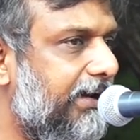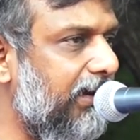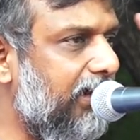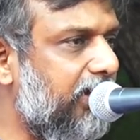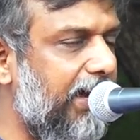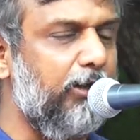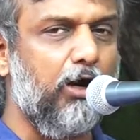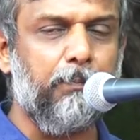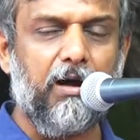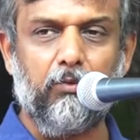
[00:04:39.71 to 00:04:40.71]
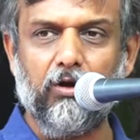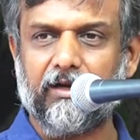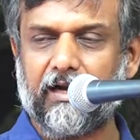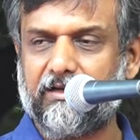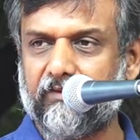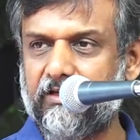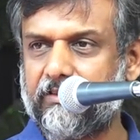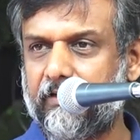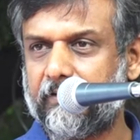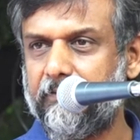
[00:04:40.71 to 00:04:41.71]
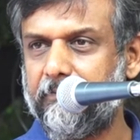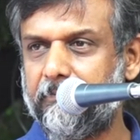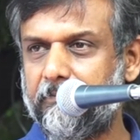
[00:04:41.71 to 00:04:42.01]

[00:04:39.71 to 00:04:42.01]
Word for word: கிழக்கு ஐரோப்பா முழுக்க கட்டவிழ்த்தார்கள்